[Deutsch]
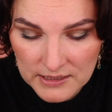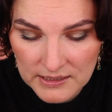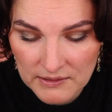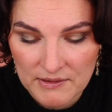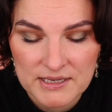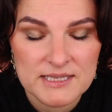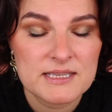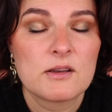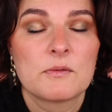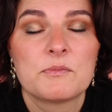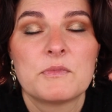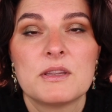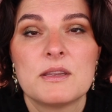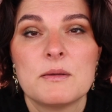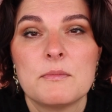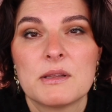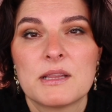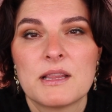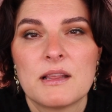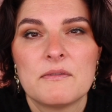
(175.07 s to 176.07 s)
Ich weiß nicht, ob die
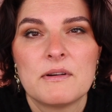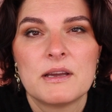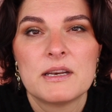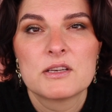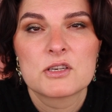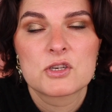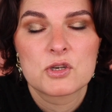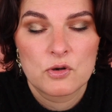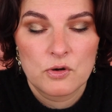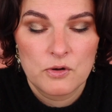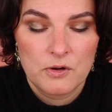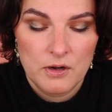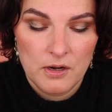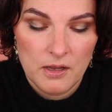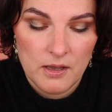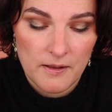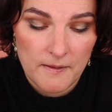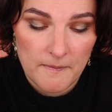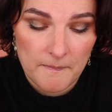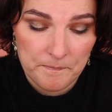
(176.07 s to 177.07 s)
die mittlerweile schon
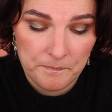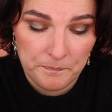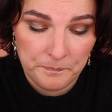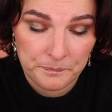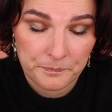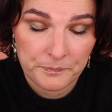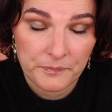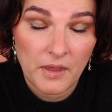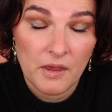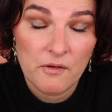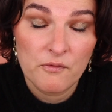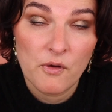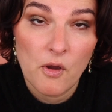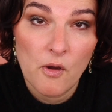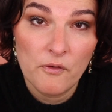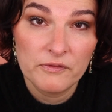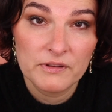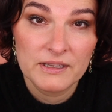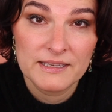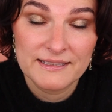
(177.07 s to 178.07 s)
ähm,
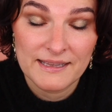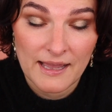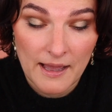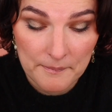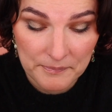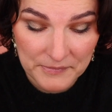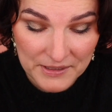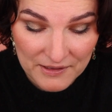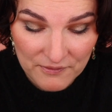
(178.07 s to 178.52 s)
veröffentlicht haben.